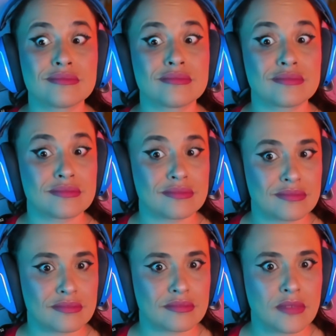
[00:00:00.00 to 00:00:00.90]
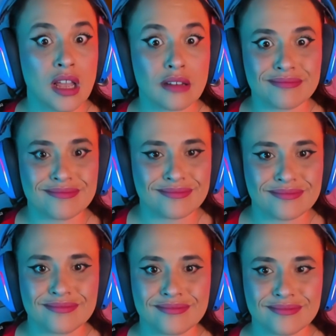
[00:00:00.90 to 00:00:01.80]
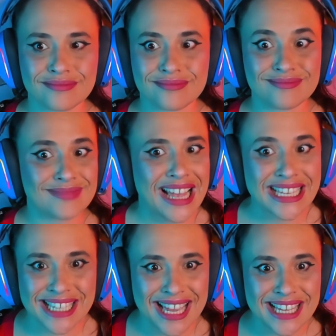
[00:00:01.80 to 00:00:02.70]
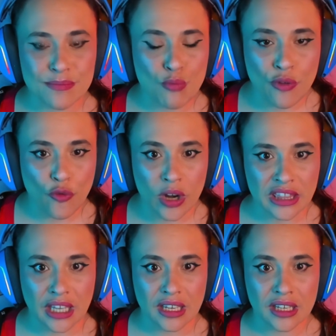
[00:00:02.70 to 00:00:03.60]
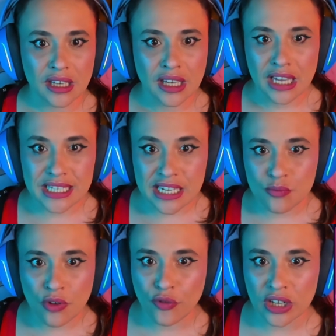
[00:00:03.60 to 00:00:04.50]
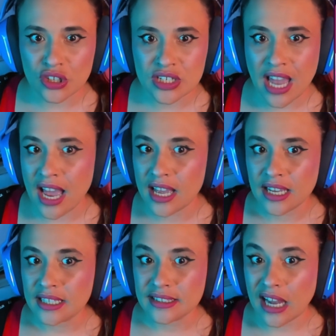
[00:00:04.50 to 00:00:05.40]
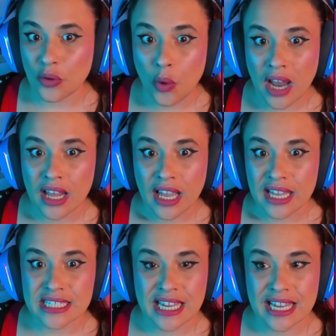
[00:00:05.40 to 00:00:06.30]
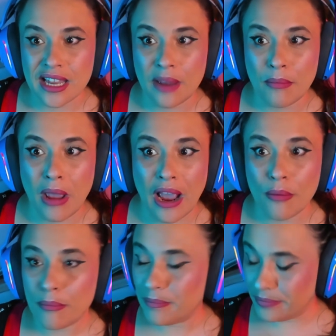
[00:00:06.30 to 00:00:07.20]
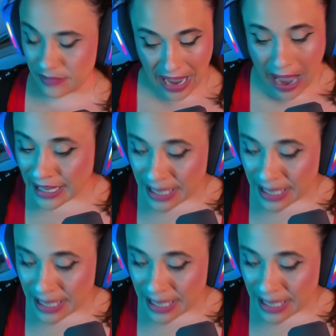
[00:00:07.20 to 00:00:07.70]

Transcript: con varias agencias federales. Es que es muy fuerte, es que es muy fuerte, o sea, tal cual. Se, aquí